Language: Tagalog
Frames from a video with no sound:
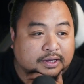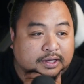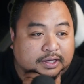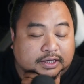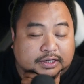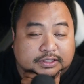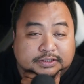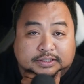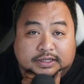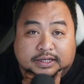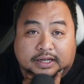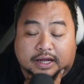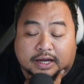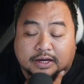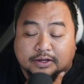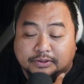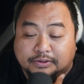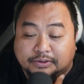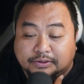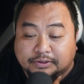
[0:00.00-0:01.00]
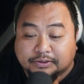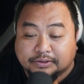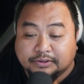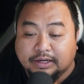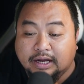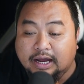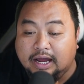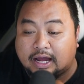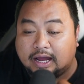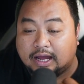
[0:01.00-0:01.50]
sila og
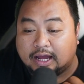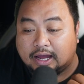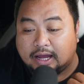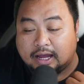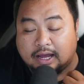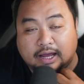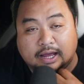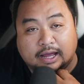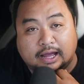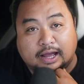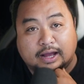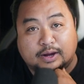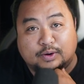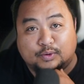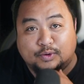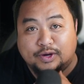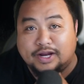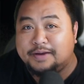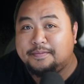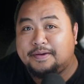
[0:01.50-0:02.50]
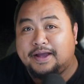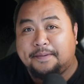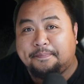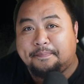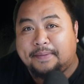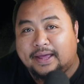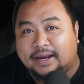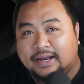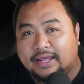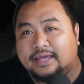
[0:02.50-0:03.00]
uh, ang unang mga
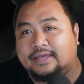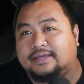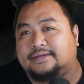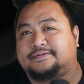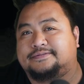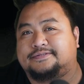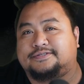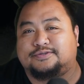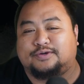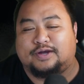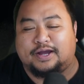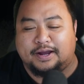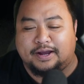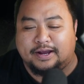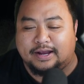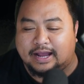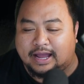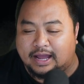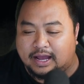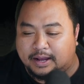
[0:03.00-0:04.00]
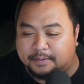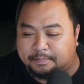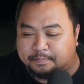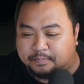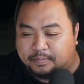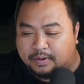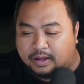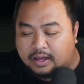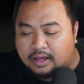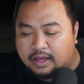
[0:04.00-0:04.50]
pari. So ang ang
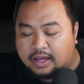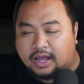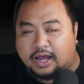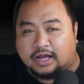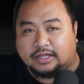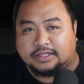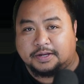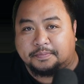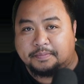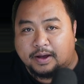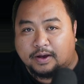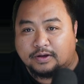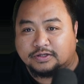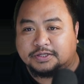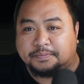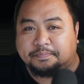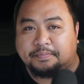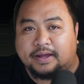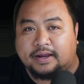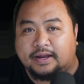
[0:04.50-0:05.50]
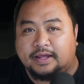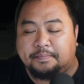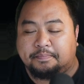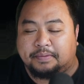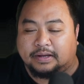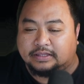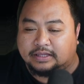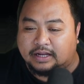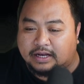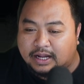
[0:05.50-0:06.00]
ang trabaho sa pari
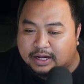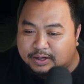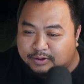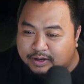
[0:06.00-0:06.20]
pagdala og